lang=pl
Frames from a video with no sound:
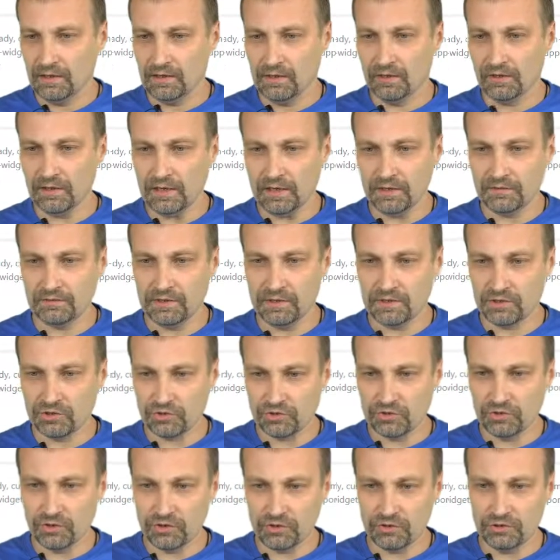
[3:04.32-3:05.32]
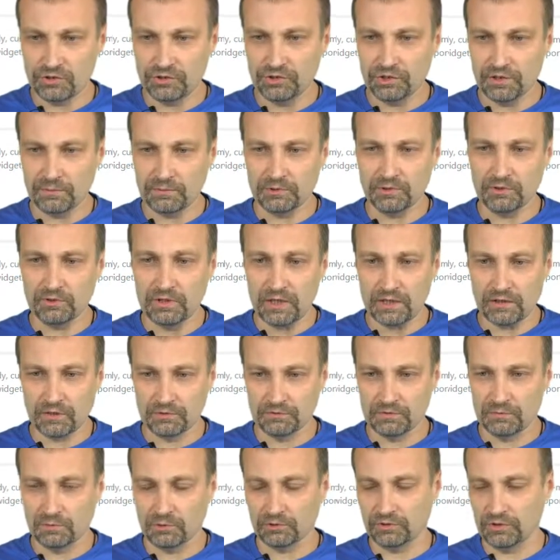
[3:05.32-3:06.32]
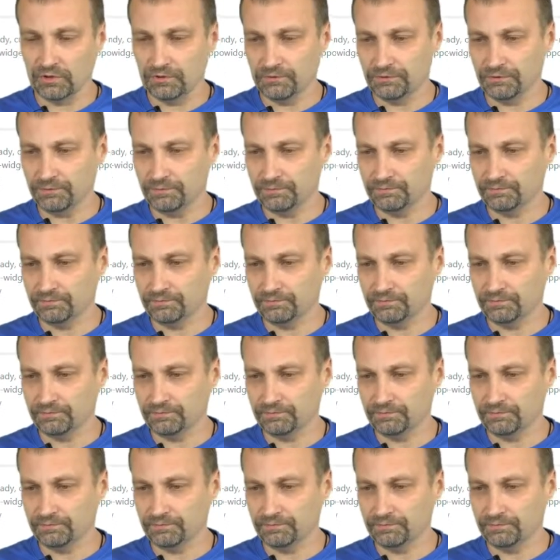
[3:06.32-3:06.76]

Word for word: Ok, więc do, idziemy. Dodaj nowy motyw.